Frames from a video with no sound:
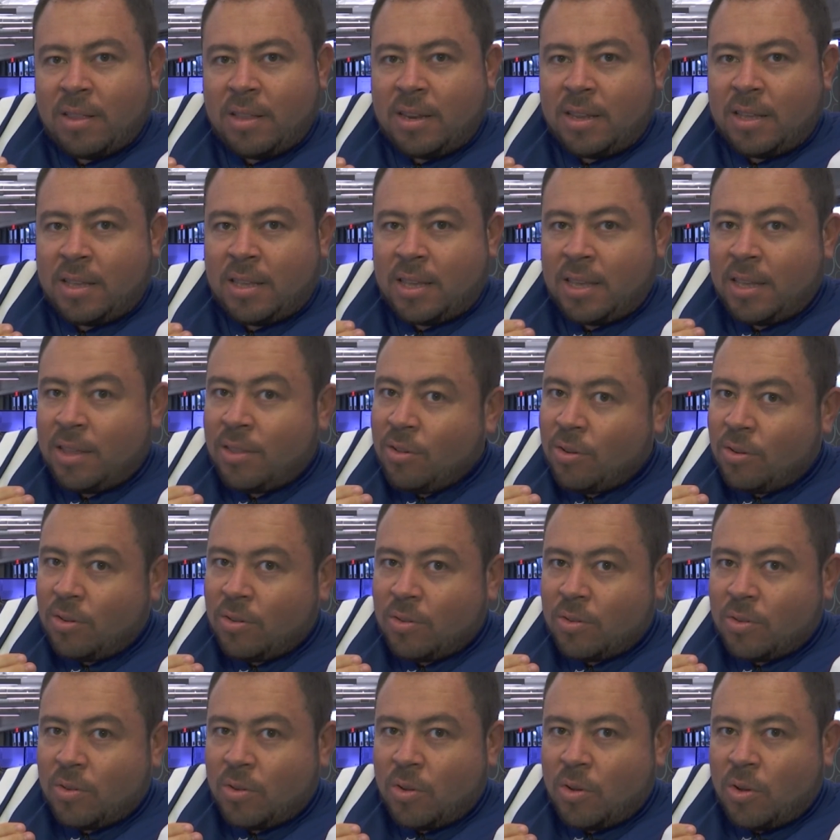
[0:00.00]
dirigido
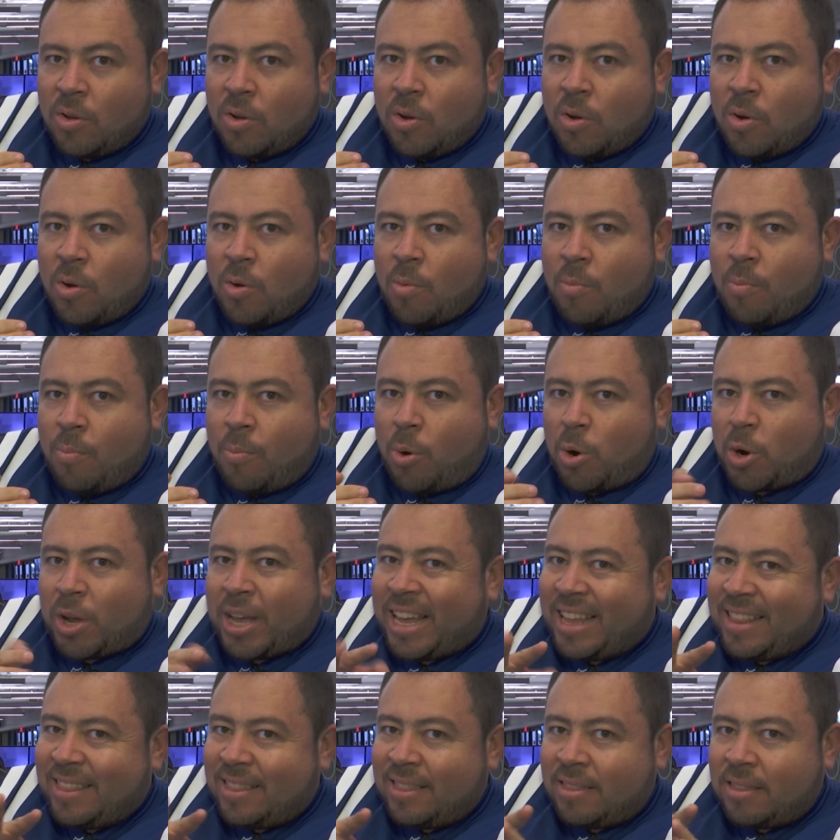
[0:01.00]
por
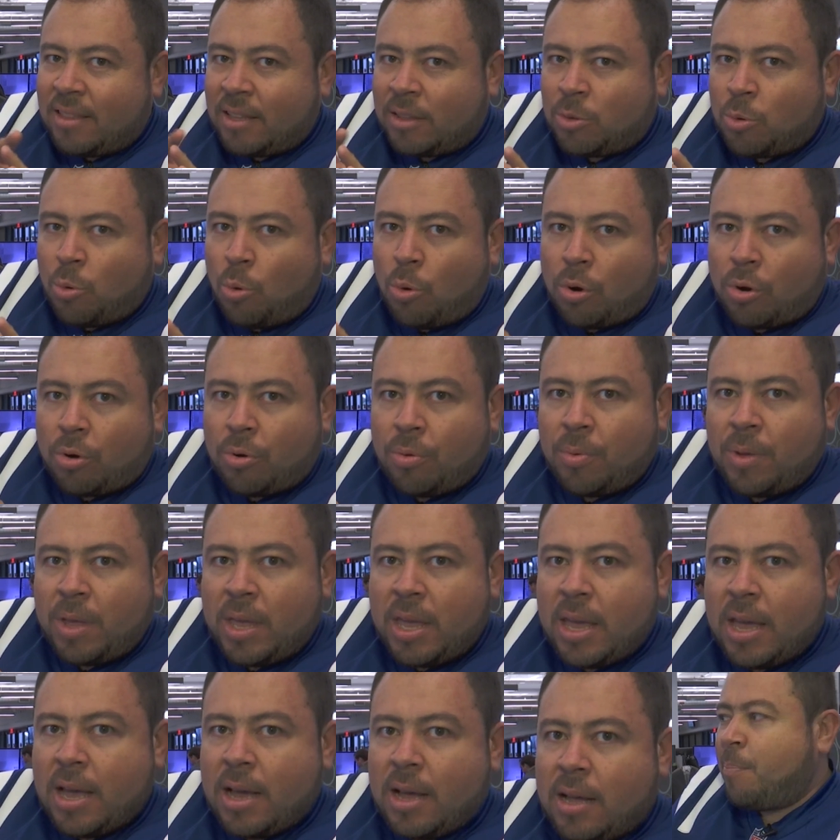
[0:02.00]
gente
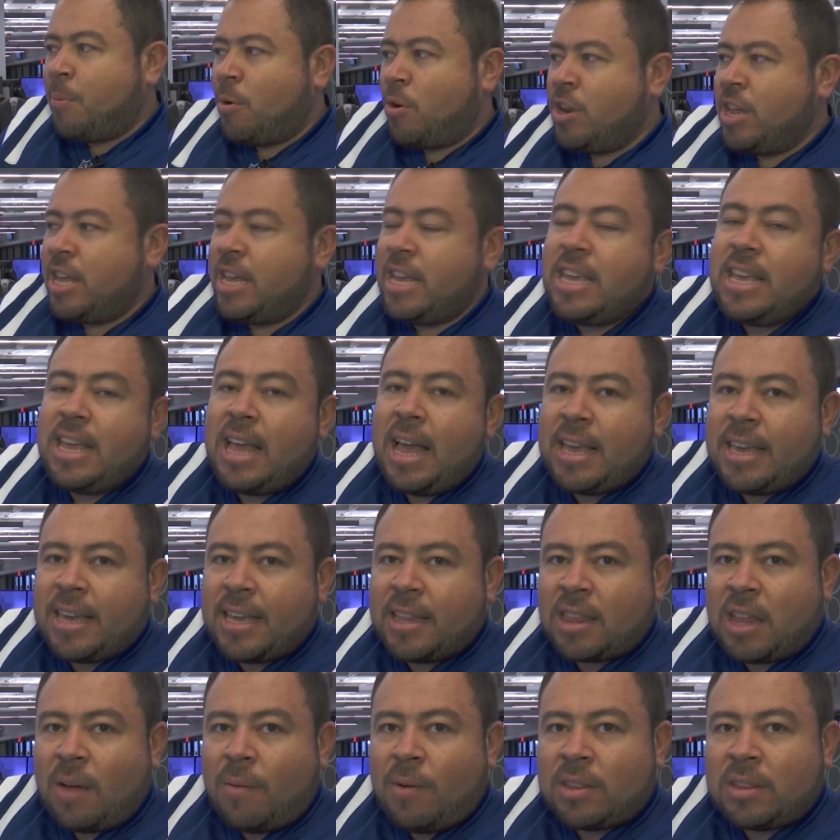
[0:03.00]
turbia. Ponía y
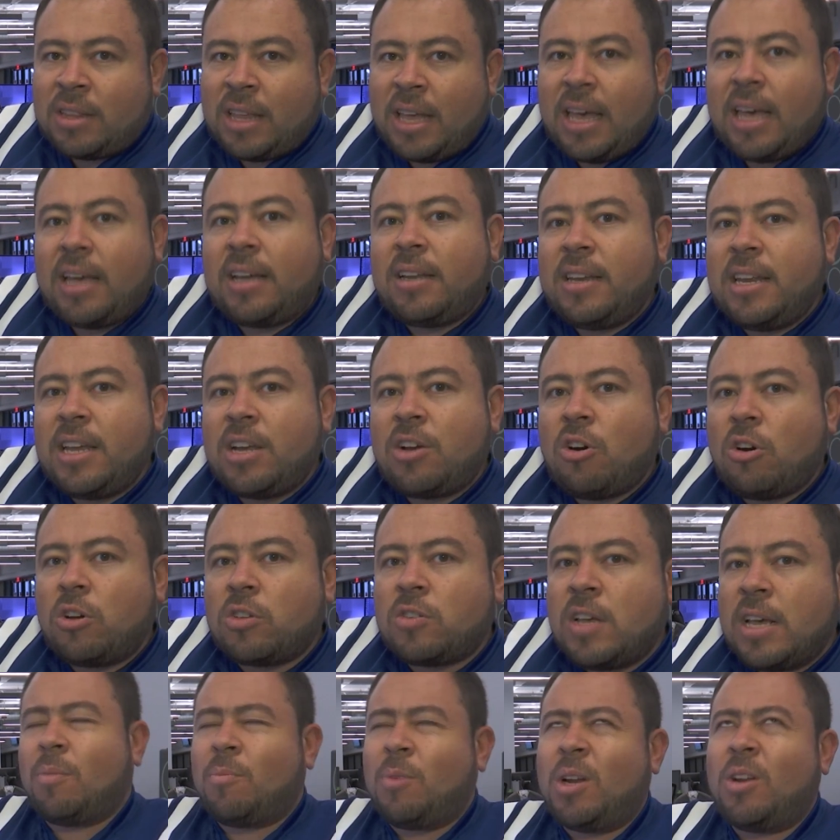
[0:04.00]
quitaba
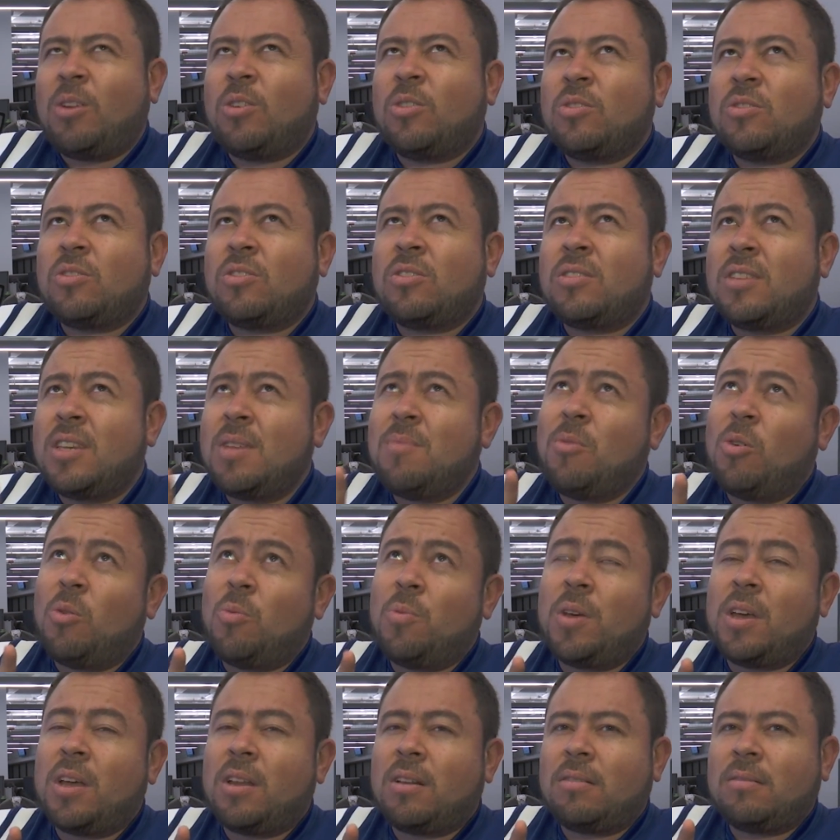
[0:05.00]
técnicos. Bueno, sí
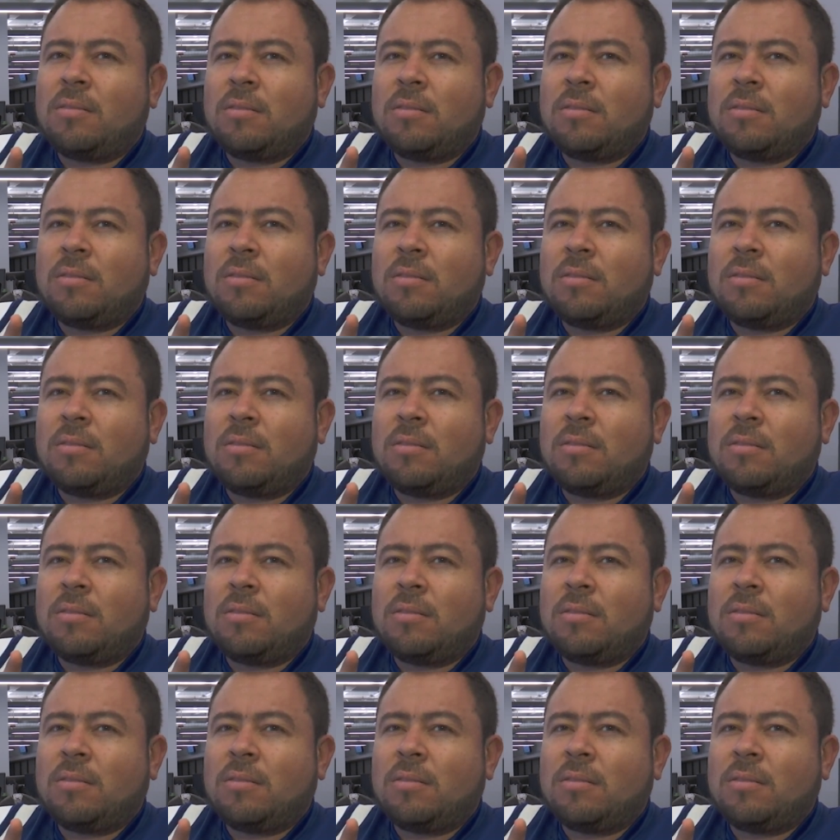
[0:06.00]
movieron.